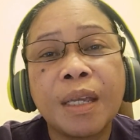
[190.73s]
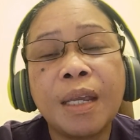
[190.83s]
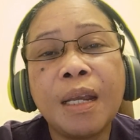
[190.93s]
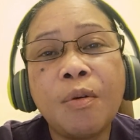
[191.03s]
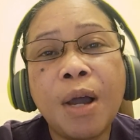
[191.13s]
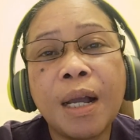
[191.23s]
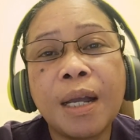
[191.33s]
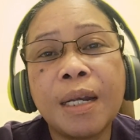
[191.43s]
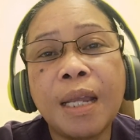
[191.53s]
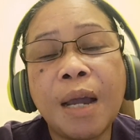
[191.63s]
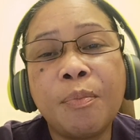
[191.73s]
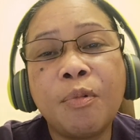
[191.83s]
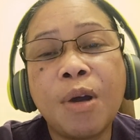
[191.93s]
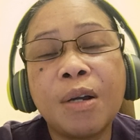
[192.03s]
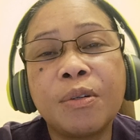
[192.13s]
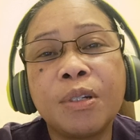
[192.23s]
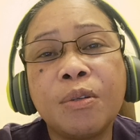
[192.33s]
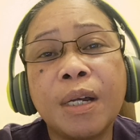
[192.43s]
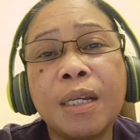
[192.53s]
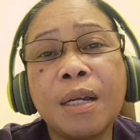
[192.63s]
hinawakan ni Apuang o
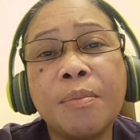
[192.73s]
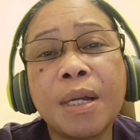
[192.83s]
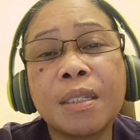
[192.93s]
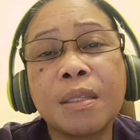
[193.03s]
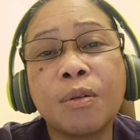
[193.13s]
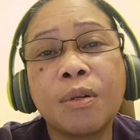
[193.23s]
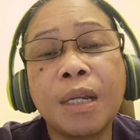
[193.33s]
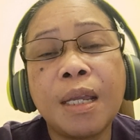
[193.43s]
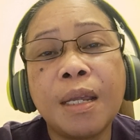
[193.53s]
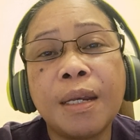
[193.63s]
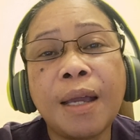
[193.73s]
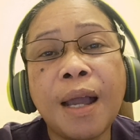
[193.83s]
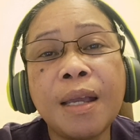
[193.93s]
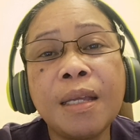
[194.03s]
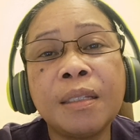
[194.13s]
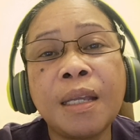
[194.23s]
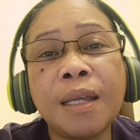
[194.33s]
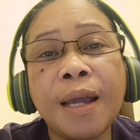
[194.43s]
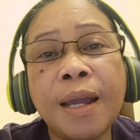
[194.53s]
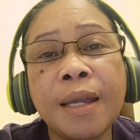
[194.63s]
yung kanyang baston, eh,
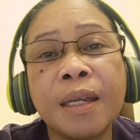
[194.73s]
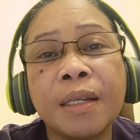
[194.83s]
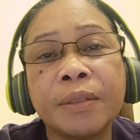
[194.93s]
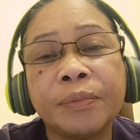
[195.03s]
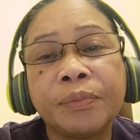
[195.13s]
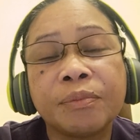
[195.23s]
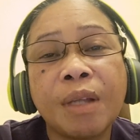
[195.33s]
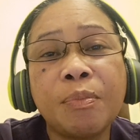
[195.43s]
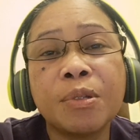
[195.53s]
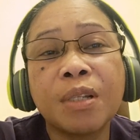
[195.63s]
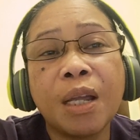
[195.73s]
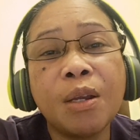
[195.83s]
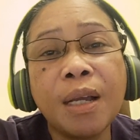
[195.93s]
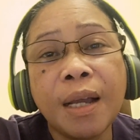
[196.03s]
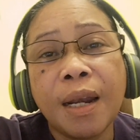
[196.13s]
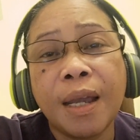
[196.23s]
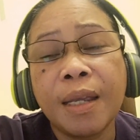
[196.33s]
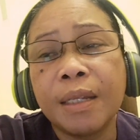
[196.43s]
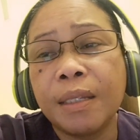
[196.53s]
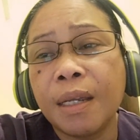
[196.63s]
nakangiti nga eh. Tapos kayo nang
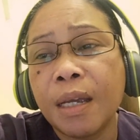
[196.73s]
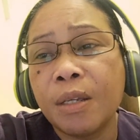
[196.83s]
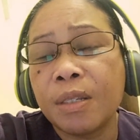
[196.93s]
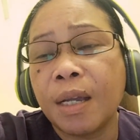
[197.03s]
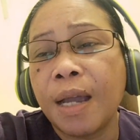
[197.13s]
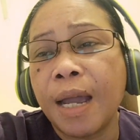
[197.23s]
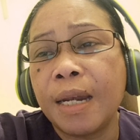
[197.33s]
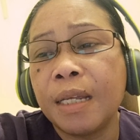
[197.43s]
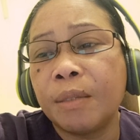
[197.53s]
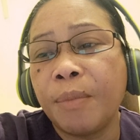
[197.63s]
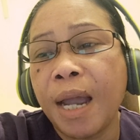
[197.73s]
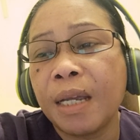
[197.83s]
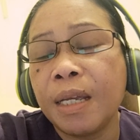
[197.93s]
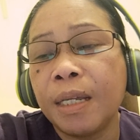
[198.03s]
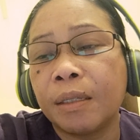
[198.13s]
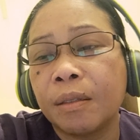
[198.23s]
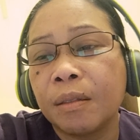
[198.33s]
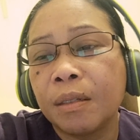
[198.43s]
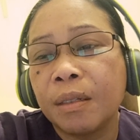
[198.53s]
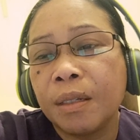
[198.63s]
ganaiti kayo sa galit. Bakit?
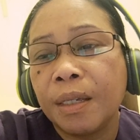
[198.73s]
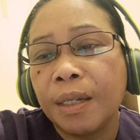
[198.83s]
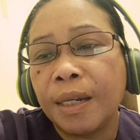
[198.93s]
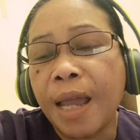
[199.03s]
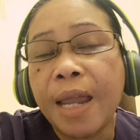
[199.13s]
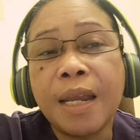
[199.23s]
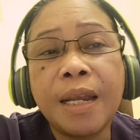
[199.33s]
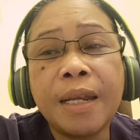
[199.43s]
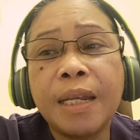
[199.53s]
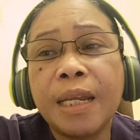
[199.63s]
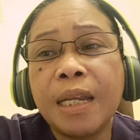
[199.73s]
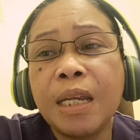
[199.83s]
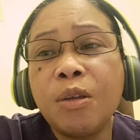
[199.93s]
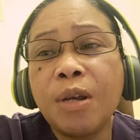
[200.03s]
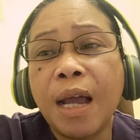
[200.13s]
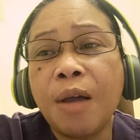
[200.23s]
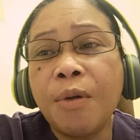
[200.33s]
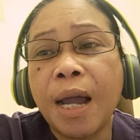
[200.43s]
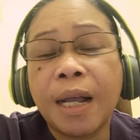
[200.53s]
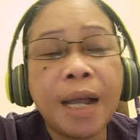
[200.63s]
Dahil hindi ninyo
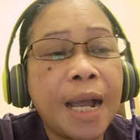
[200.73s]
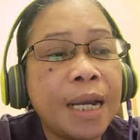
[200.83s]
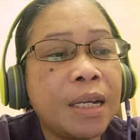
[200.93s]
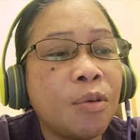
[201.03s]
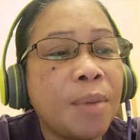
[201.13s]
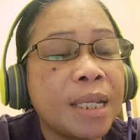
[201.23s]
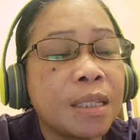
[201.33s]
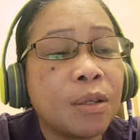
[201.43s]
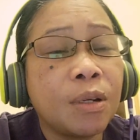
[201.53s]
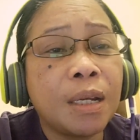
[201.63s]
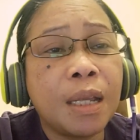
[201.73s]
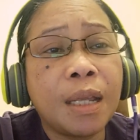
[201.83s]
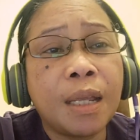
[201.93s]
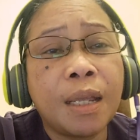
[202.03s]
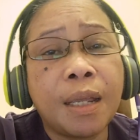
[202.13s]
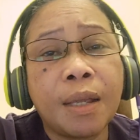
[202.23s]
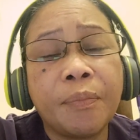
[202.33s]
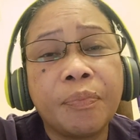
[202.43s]
nahawakan yung baston ni